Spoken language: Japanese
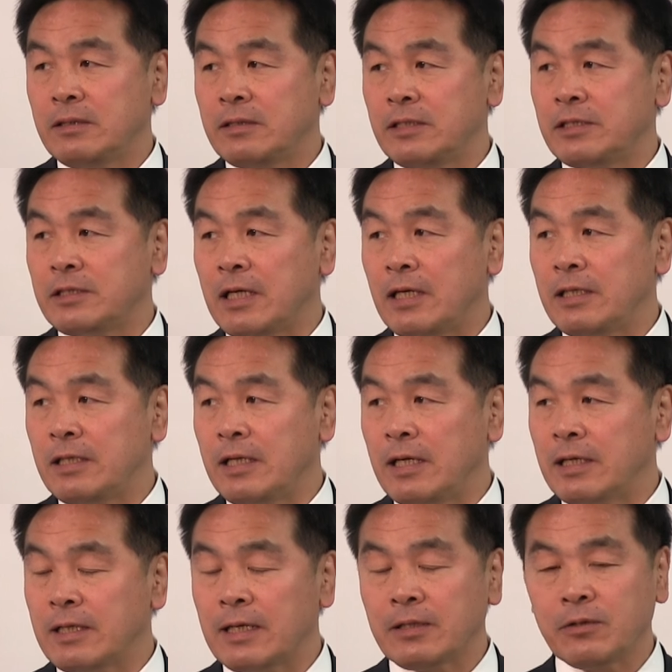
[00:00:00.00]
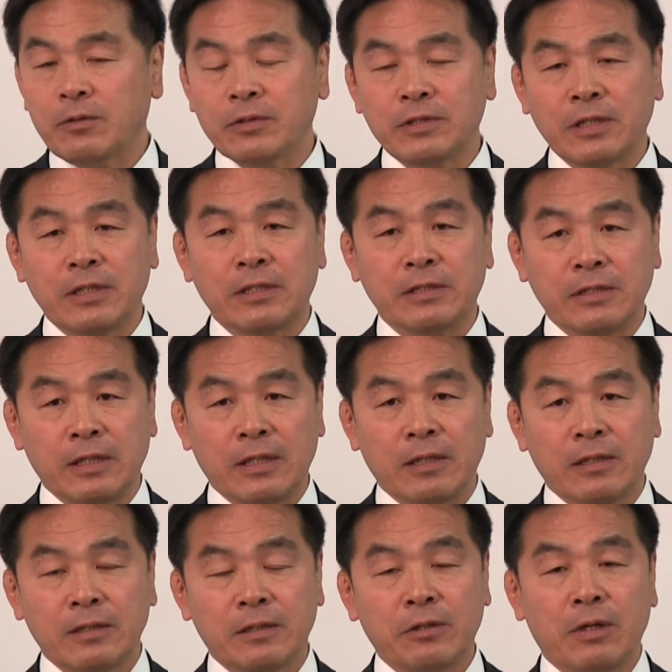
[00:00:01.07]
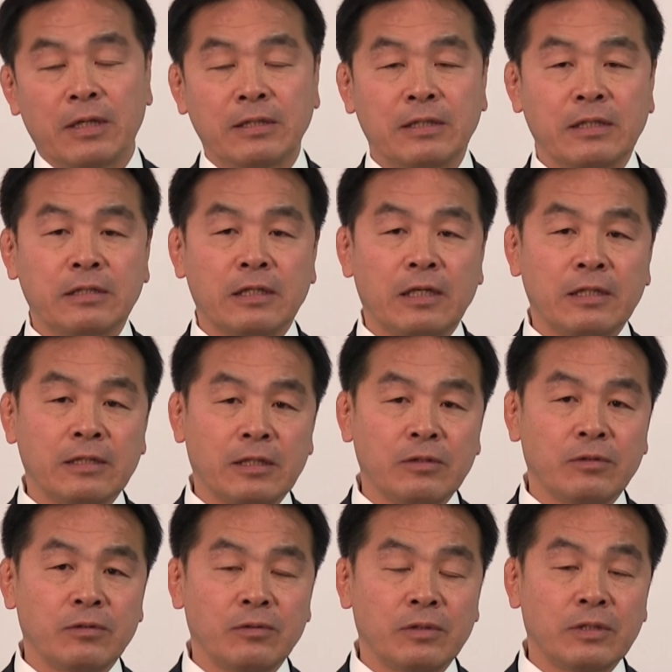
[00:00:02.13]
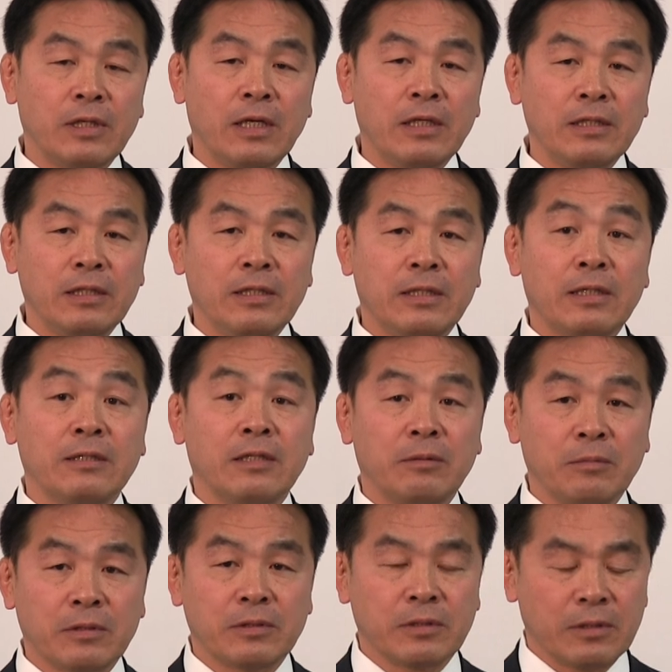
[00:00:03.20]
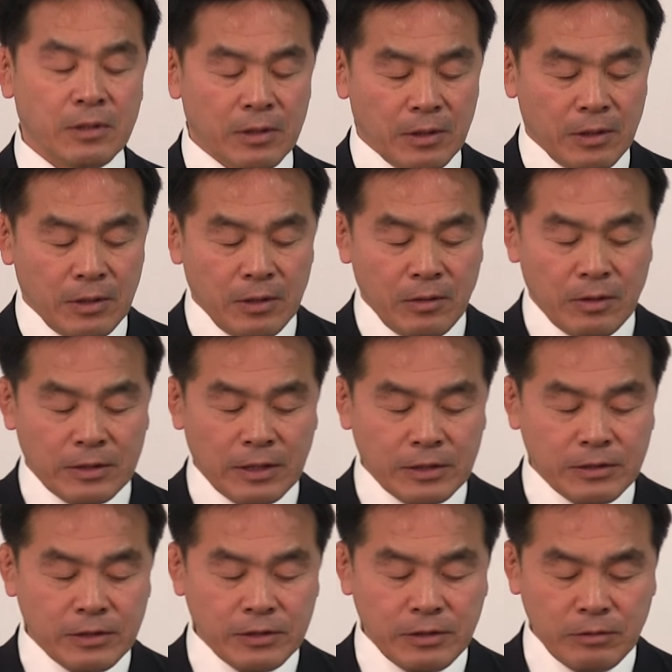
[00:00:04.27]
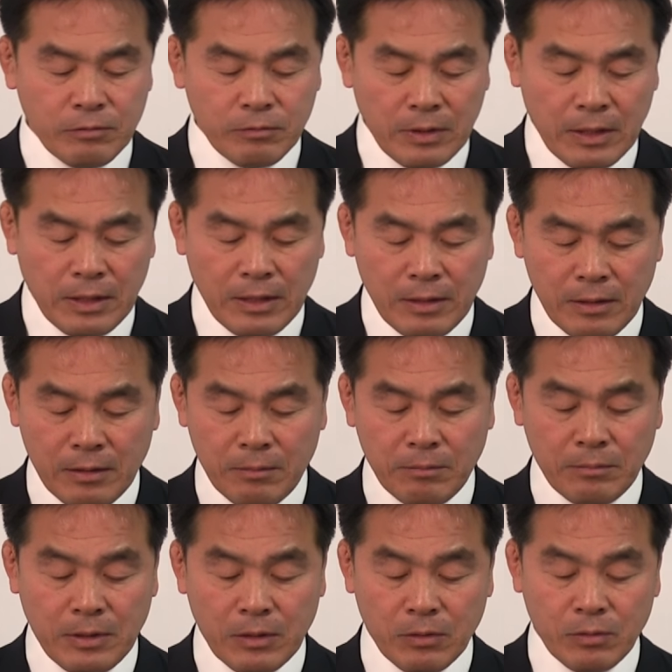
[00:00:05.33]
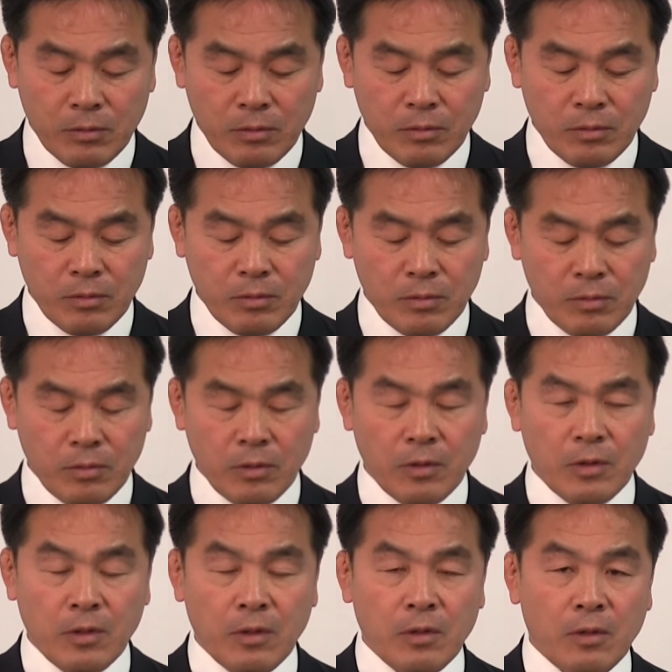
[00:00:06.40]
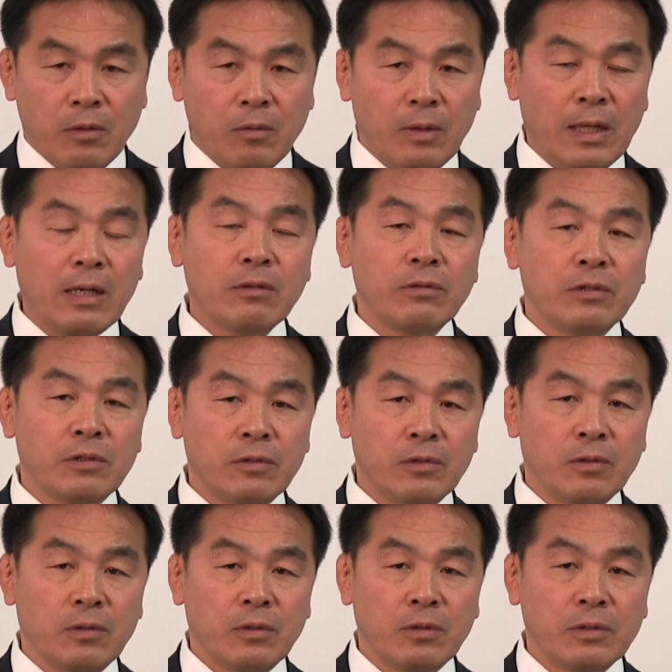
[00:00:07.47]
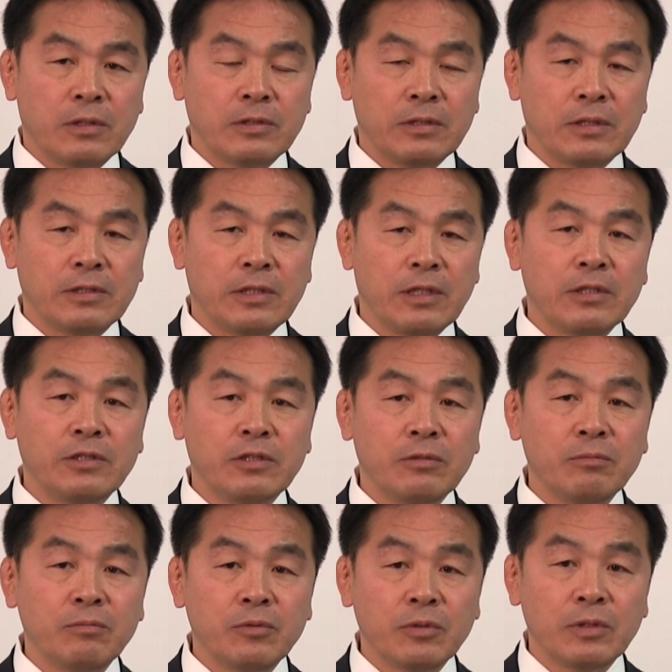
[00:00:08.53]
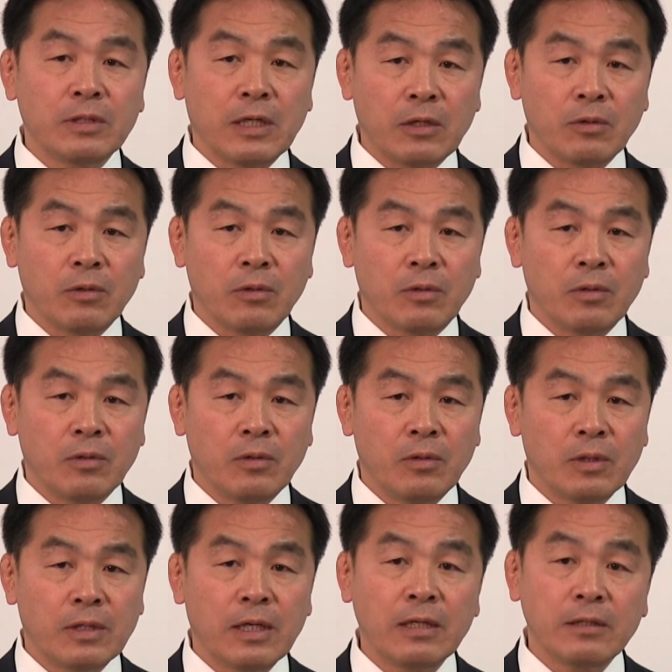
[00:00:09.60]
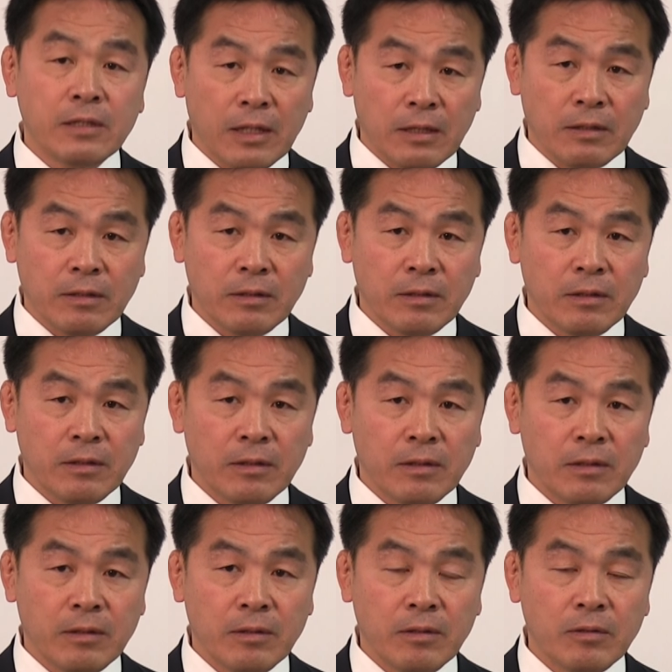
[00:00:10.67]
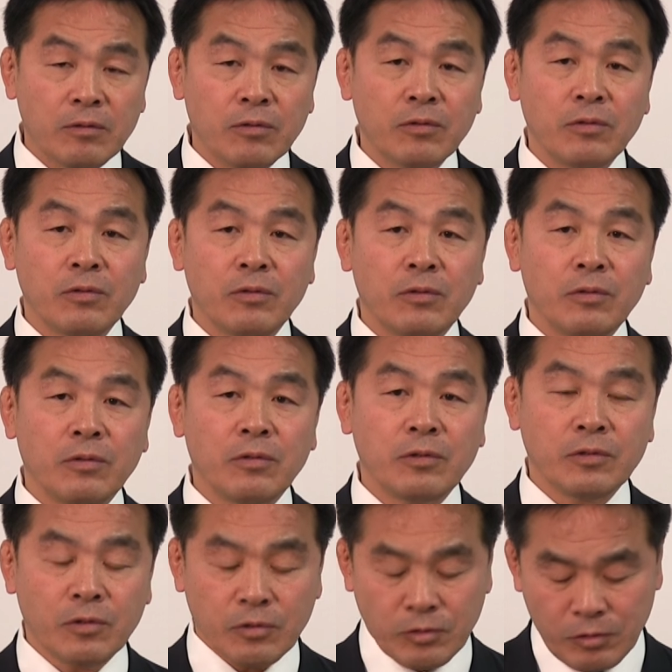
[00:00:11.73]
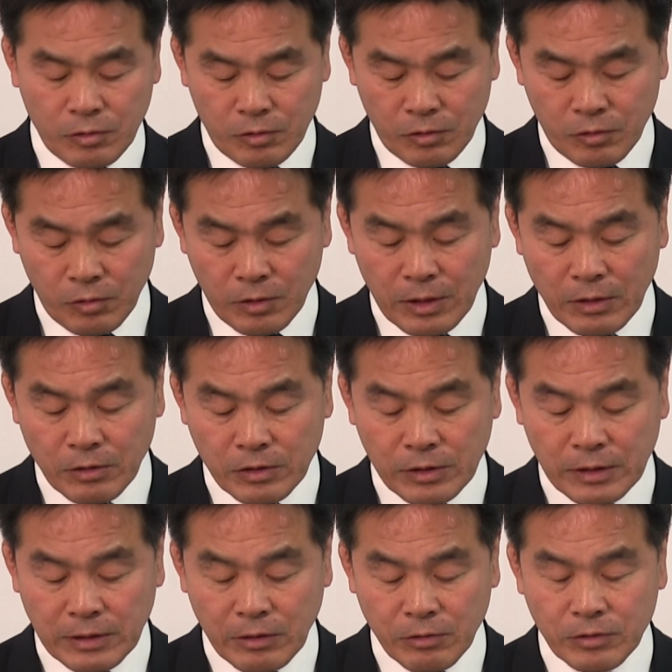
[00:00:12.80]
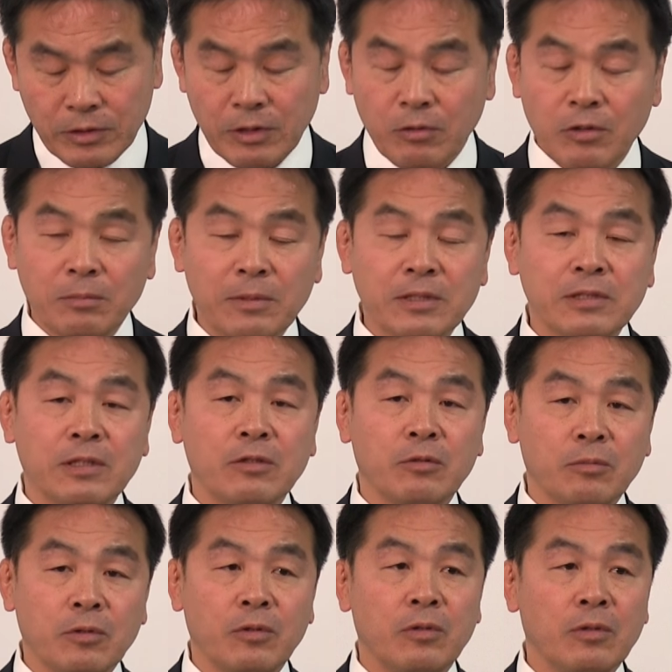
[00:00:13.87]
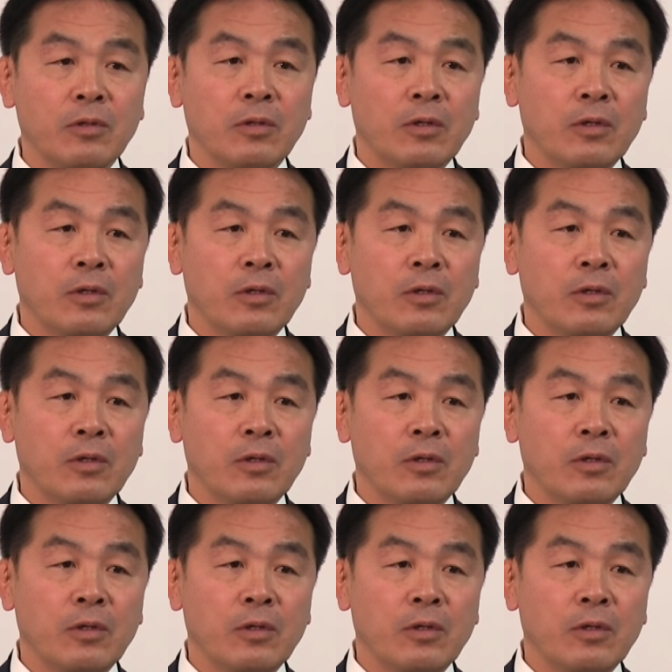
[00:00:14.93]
自治体に投げかけをしてですね、手を挙げていただいたという経緯になっています。私自身は我が国のですね、精神文化の原点という一つの表現の仕方をしておりますけれども、